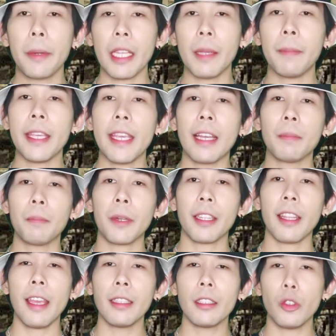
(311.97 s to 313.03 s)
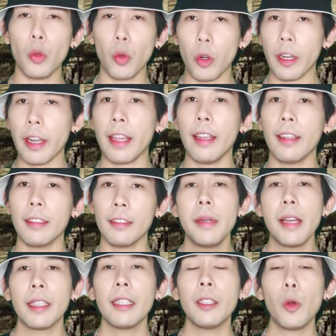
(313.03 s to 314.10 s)
องพรีเพียตประเทศยูเครน
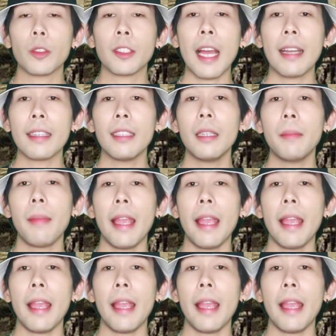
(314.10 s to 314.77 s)
เมืองที่ถูกสร้างขึ้น